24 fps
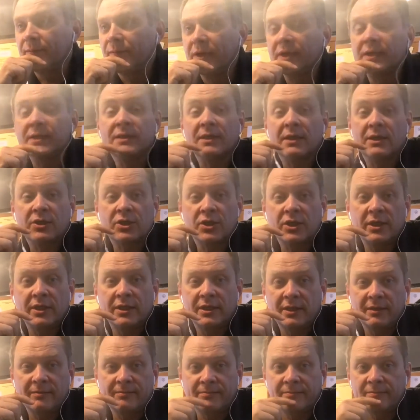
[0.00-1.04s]

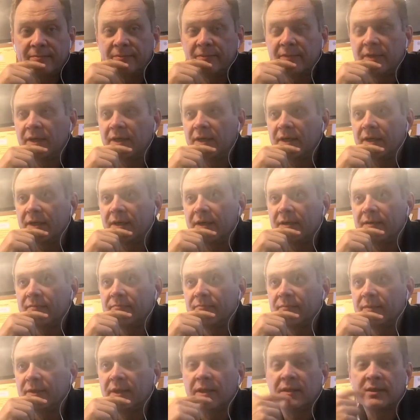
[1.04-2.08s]
произношения э,
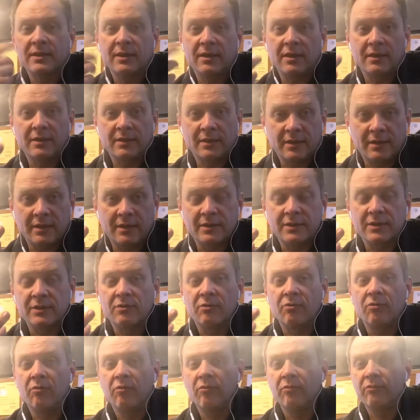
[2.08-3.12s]
иностранных
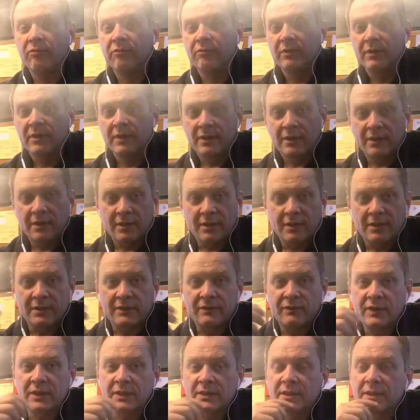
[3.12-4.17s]
языков,
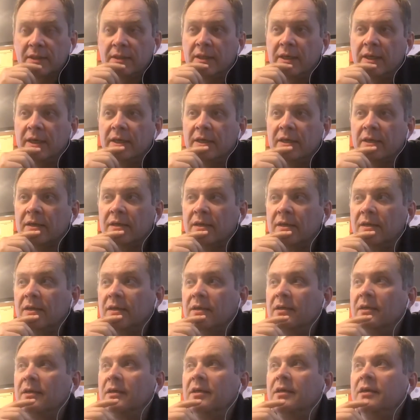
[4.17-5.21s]
известный тренер.
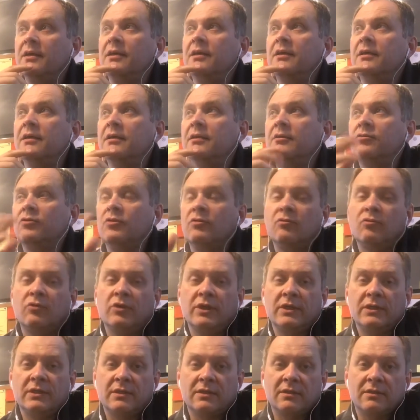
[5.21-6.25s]
И у
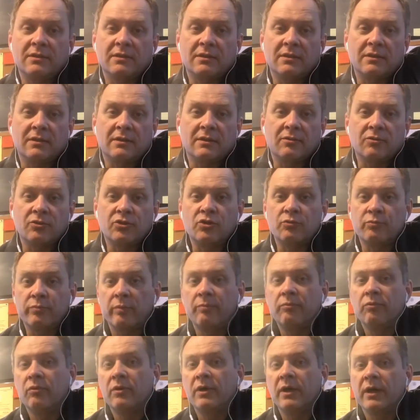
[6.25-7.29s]
него есть э, очень
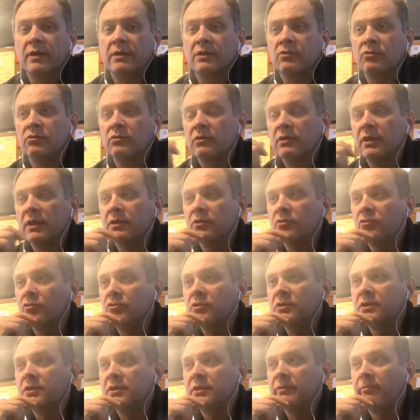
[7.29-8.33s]
популярные
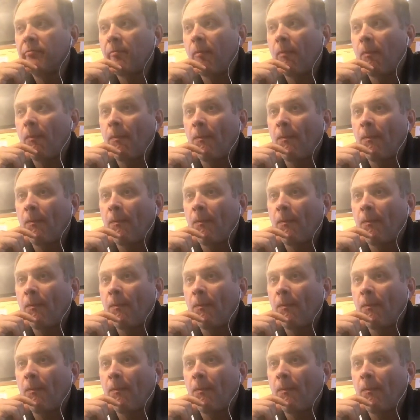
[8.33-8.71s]
онлайн-курсы.